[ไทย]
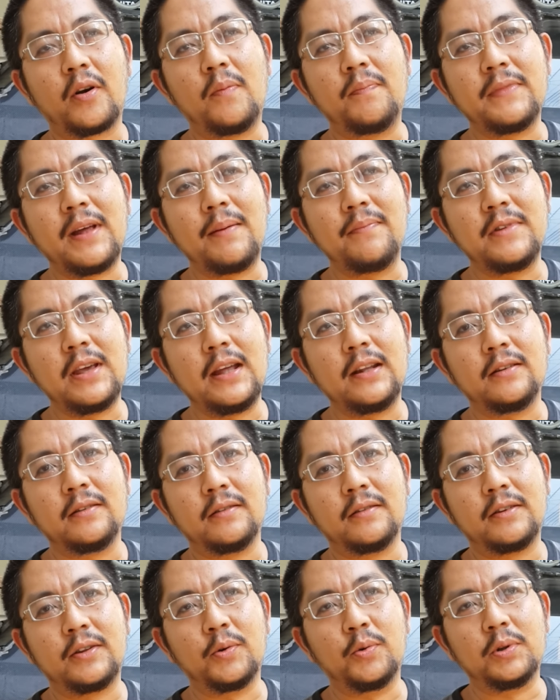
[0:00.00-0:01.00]
รมดำเย็น
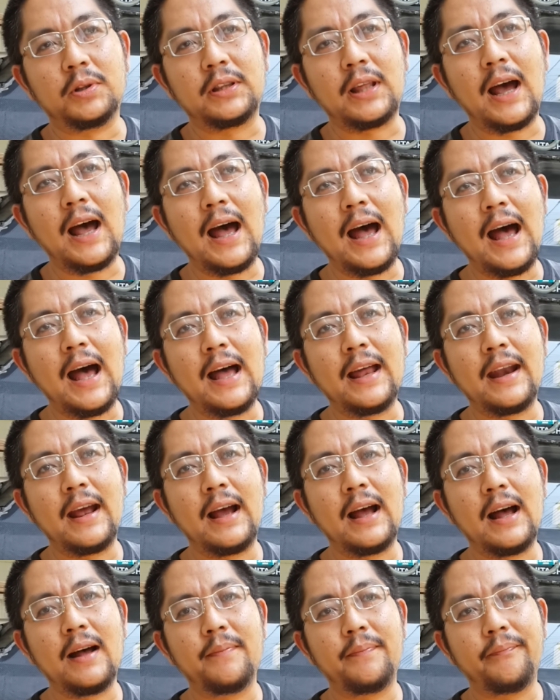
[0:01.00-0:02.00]
สูตรทา
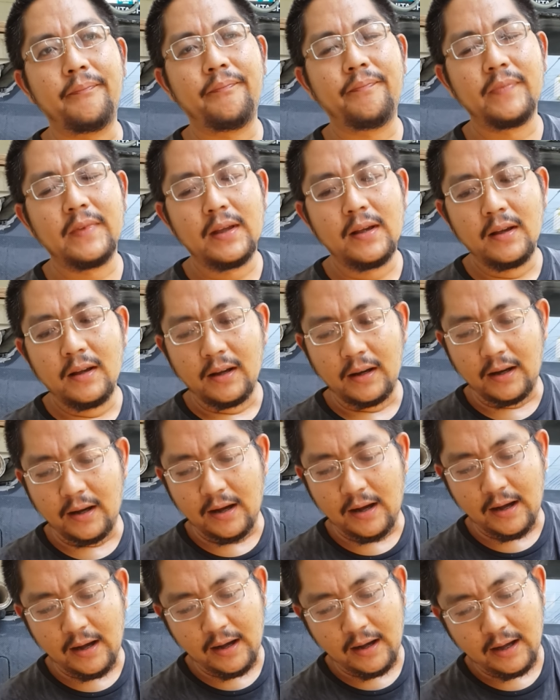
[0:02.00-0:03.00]
นะครับ
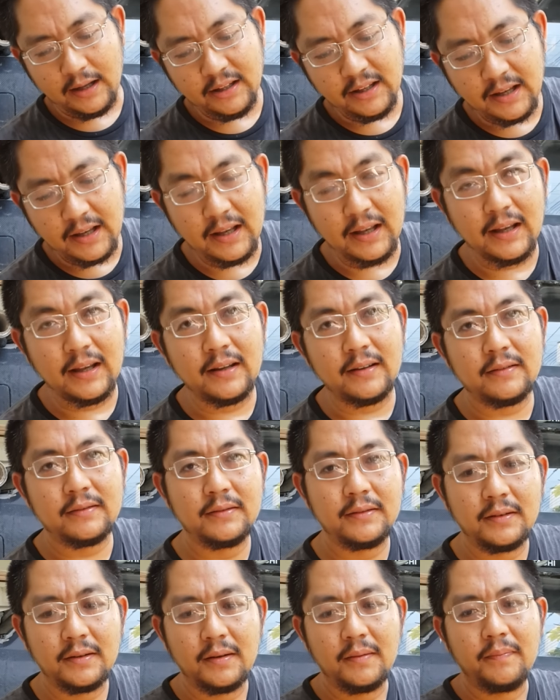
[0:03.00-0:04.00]
ก็อันนี้
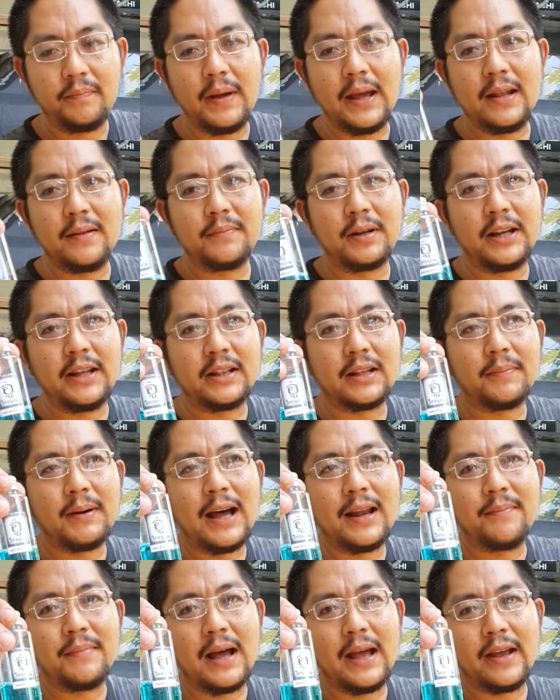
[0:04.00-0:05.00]
เป็นผลิต
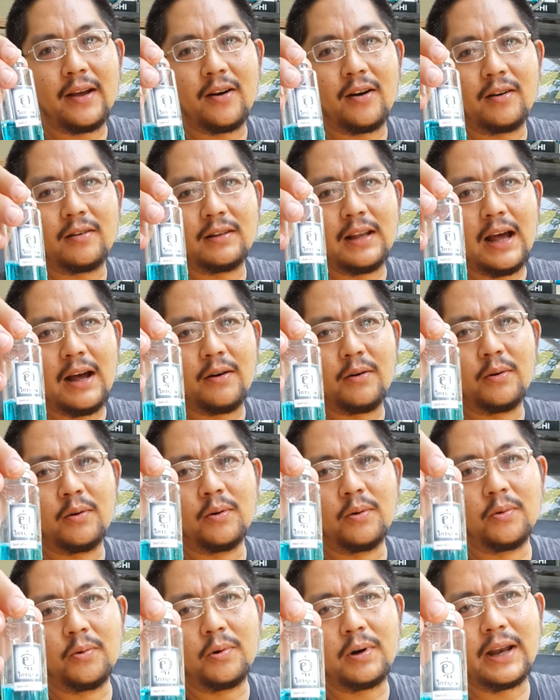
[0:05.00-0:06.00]
ภัณฑ์ใหม่ของเรา
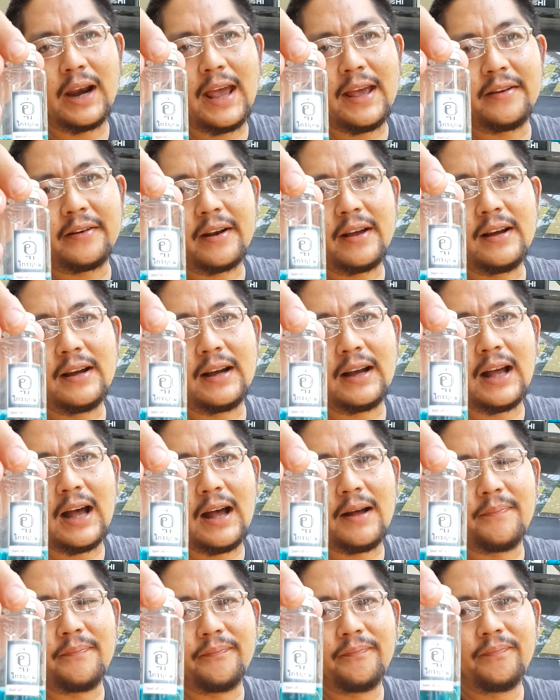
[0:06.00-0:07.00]
อูไกรเลอร์ค
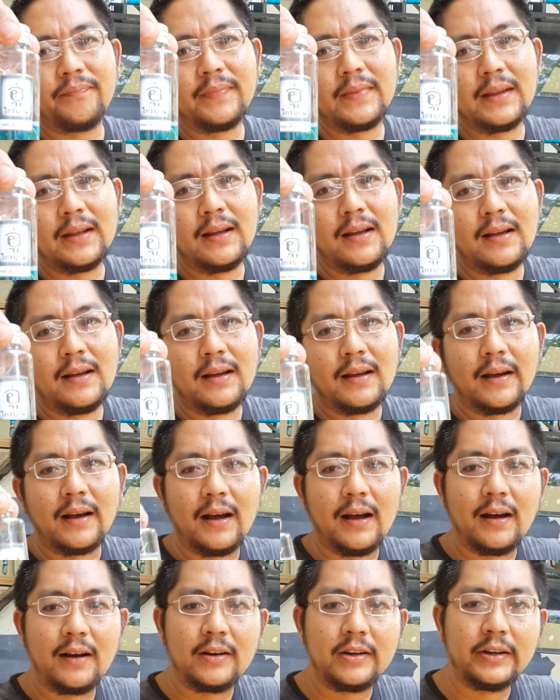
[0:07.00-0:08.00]
รับ
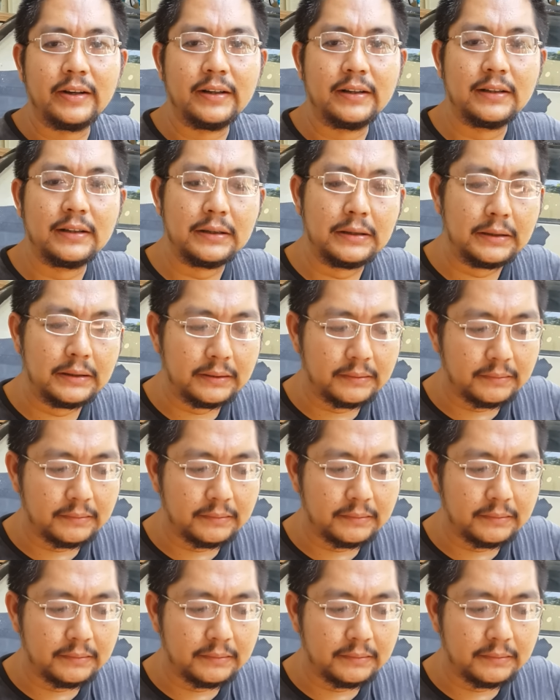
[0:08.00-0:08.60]
ก็คือ